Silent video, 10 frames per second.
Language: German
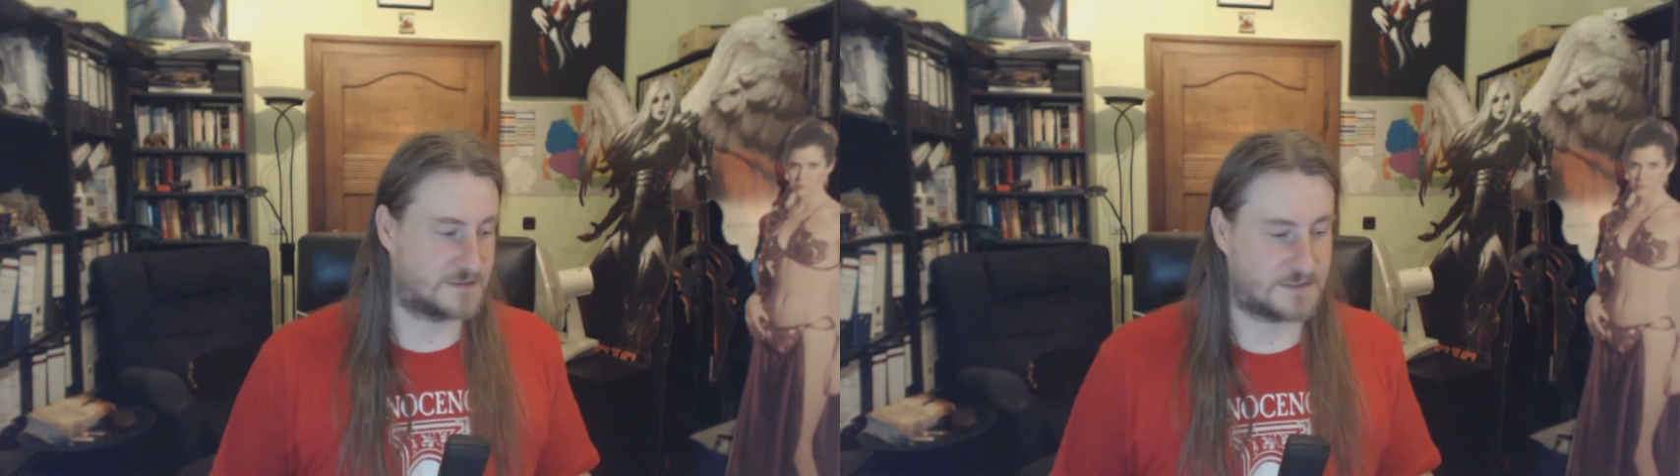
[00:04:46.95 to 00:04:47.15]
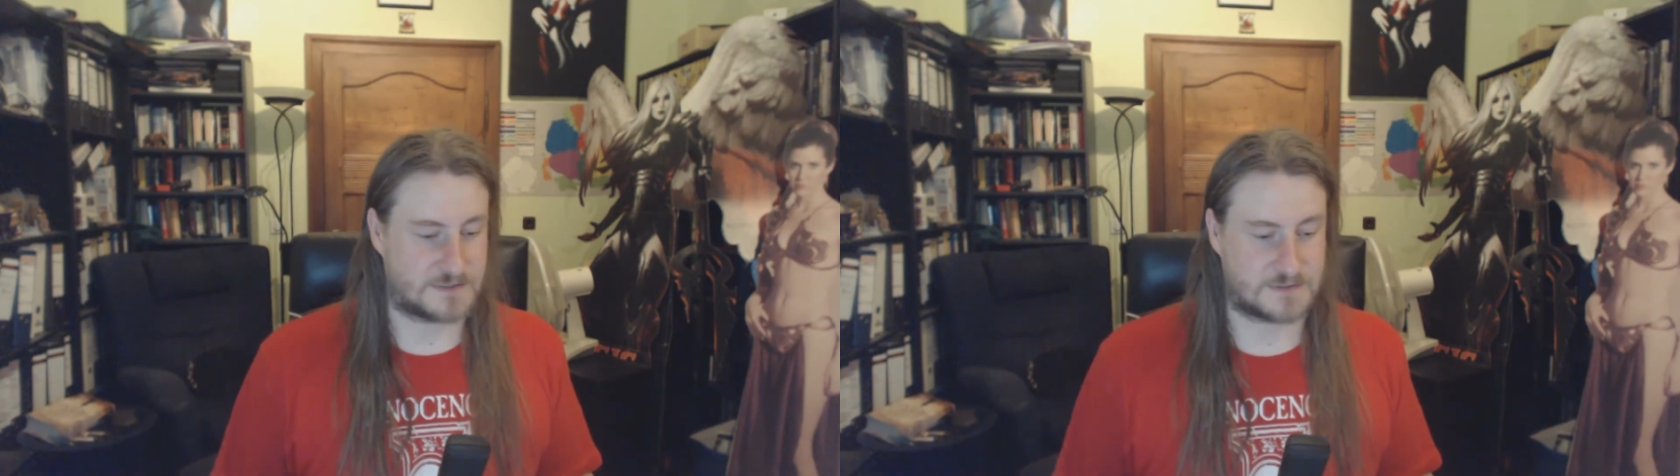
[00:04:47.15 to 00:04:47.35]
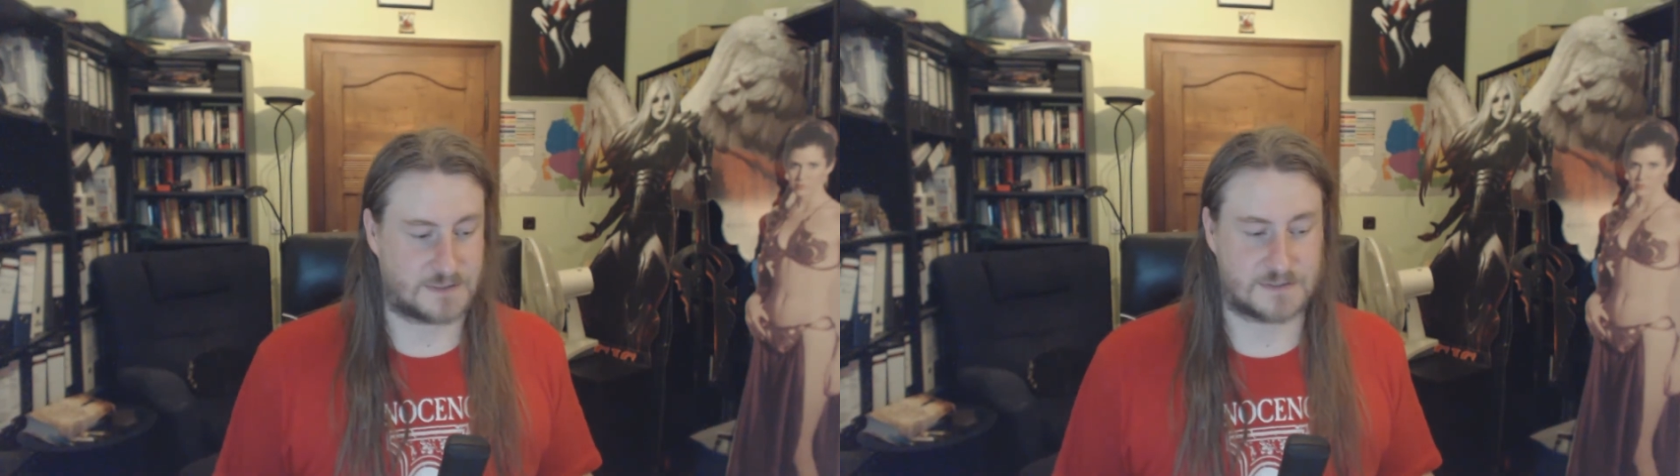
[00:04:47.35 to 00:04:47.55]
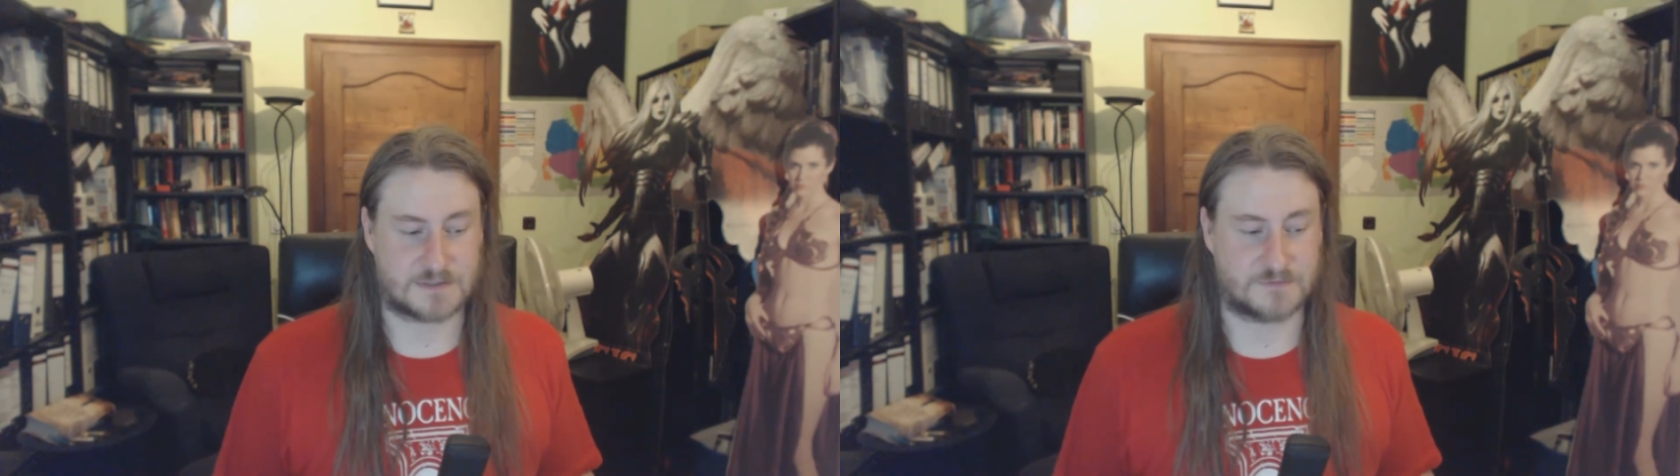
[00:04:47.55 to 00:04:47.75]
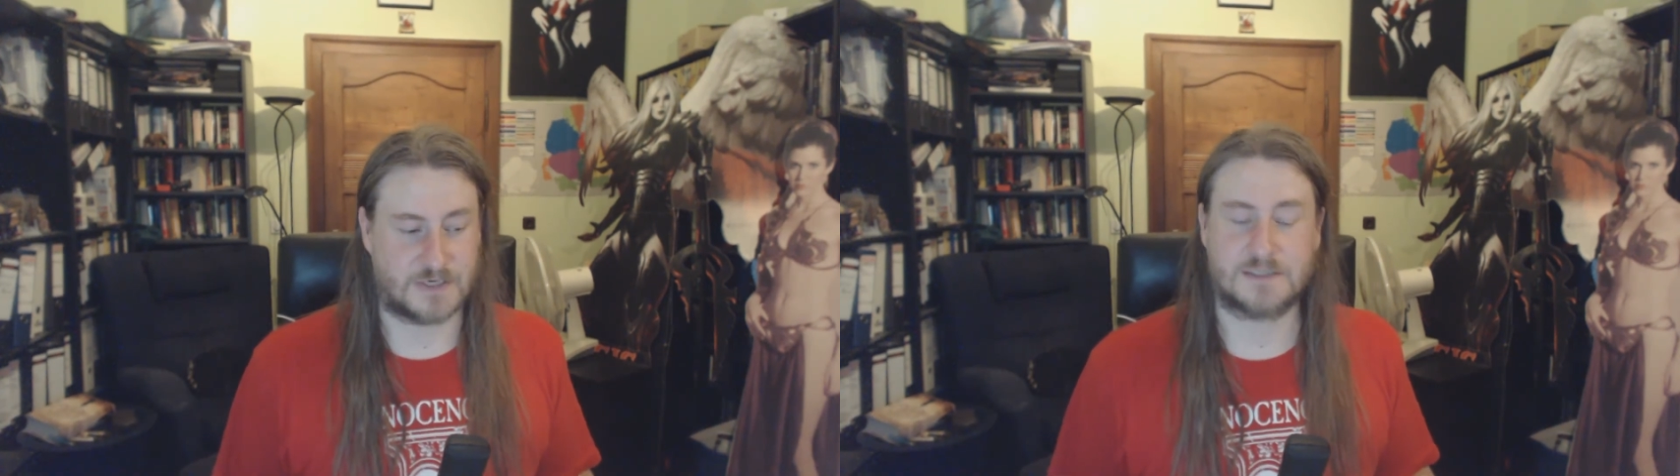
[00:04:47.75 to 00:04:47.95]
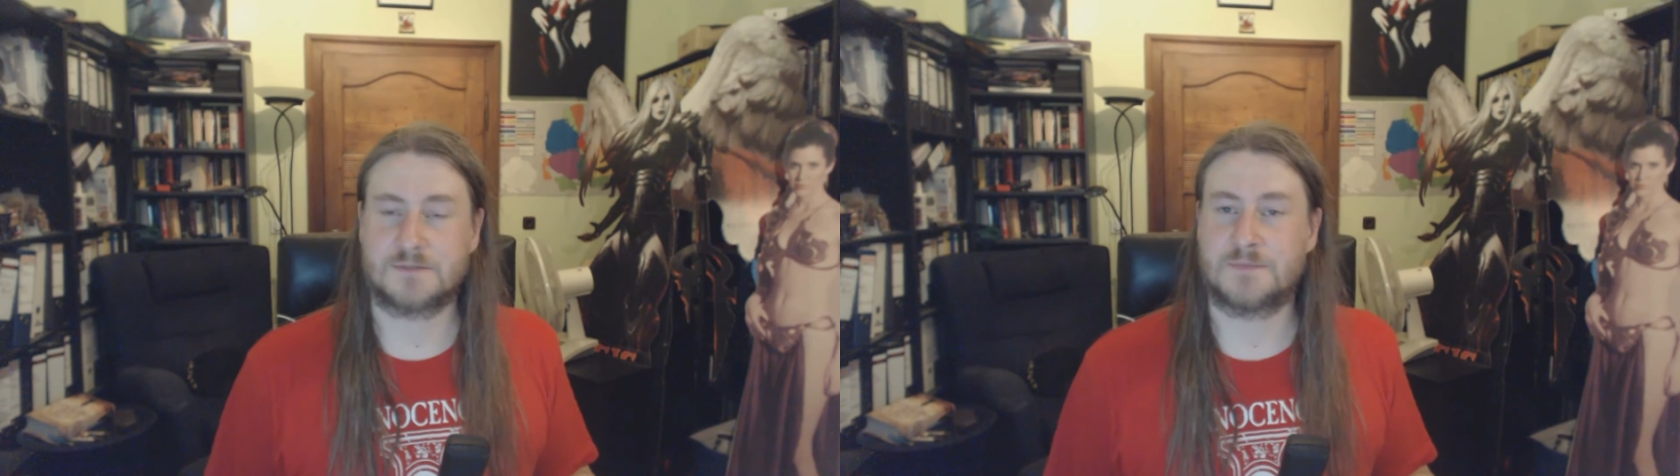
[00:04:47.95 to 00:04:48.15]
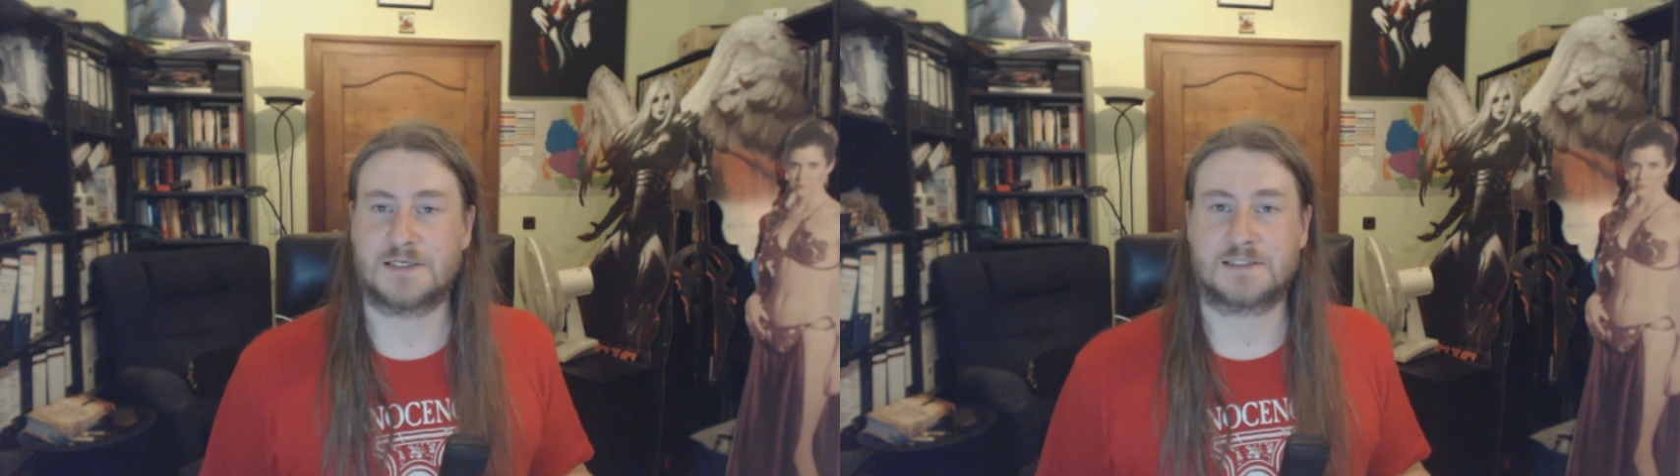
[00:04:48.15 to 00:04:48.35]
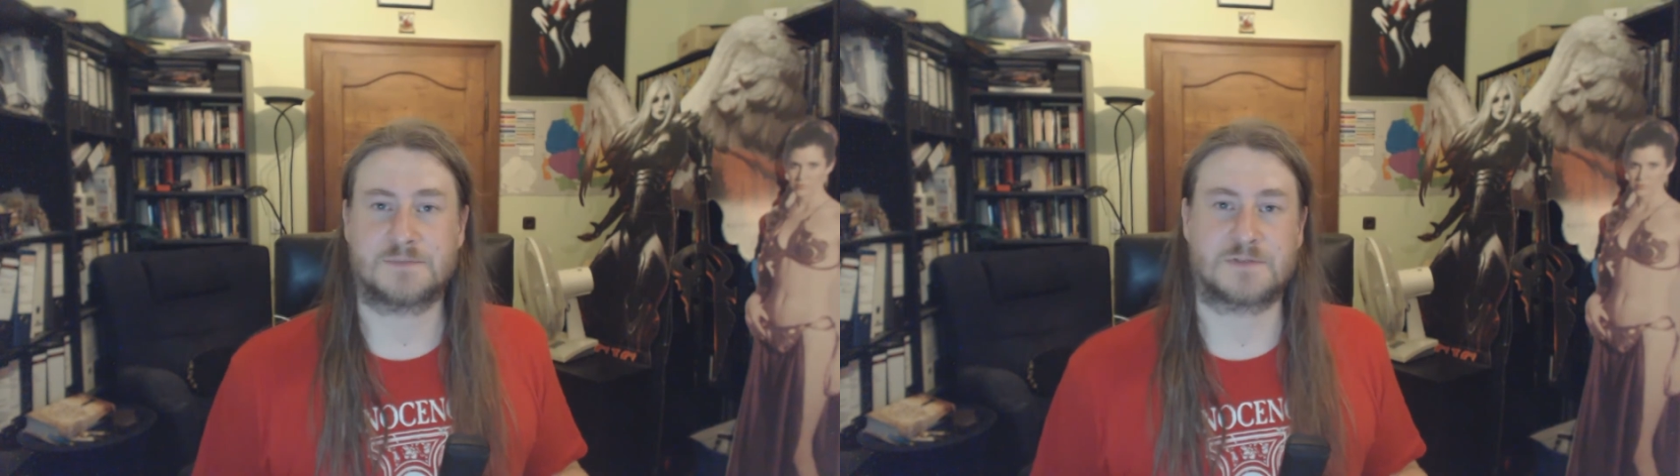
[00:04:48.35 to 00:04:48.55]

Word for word: die ich jetzt eine ganze Weile gemacht habe,